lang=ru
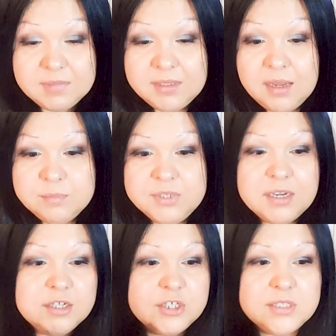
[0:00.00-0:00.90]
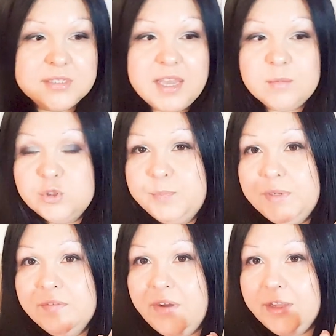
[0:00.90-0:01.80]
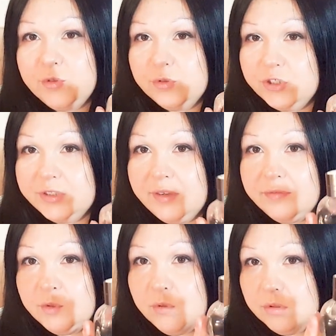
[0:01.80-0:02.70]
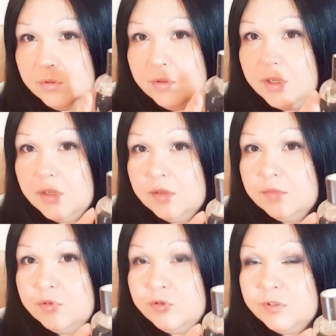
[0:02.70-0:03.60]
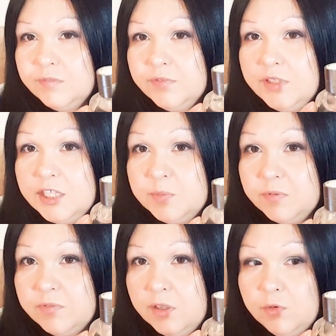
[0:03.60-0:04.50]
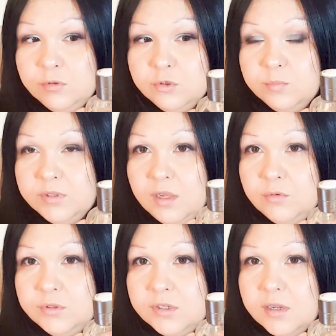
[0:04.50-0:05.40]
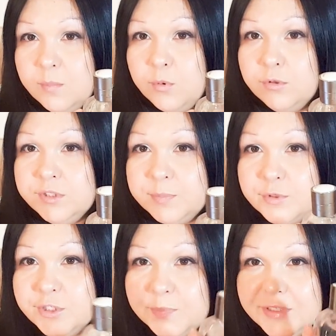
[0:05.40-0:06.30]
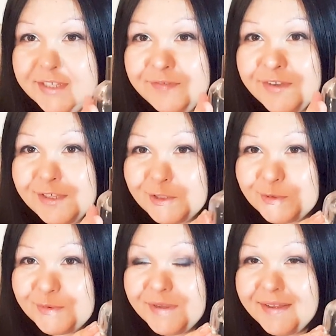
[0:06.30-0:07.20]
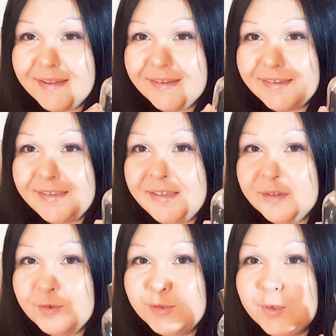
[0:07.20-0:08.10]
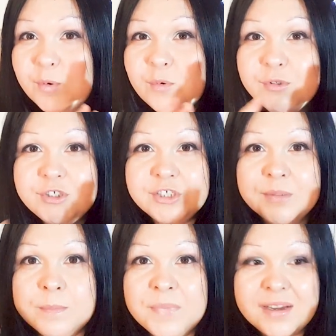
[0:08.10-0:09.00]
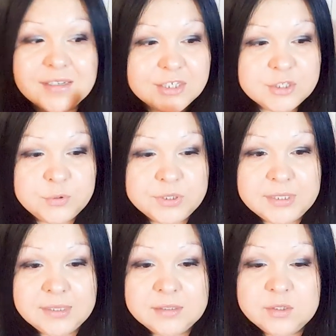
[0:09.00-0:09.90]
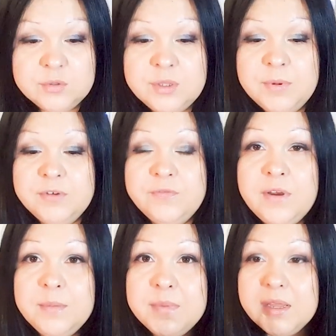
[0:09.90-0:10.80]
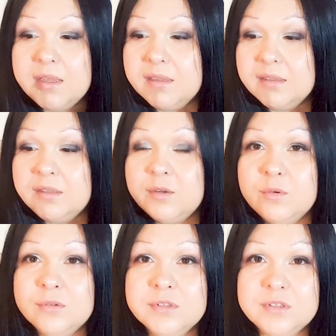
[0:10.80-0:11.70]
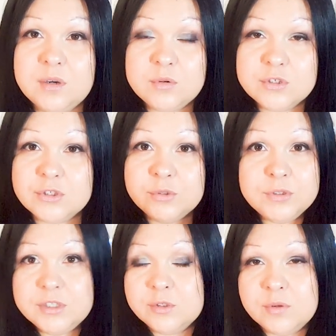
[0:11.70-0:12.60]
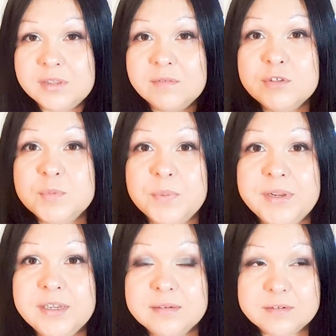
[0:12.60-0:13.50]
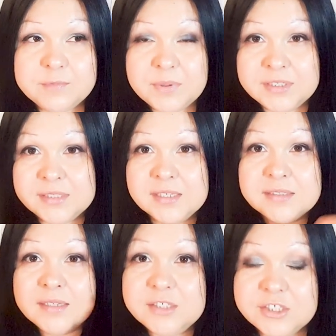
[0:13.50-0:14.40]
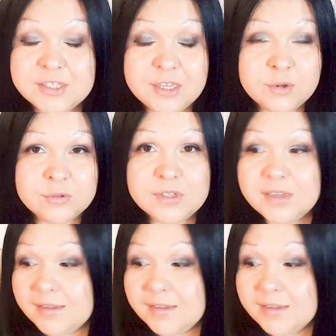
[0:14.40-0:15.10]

Я, мне кажется, я им уже поливаюсь очень давно, но что-то не видать по флакону. Он был какой-то полный просто под завязку. И он очень мега стойкий. Это Eau de Parfum и он такой стойкий, но одного спрея вполне достаточно, и он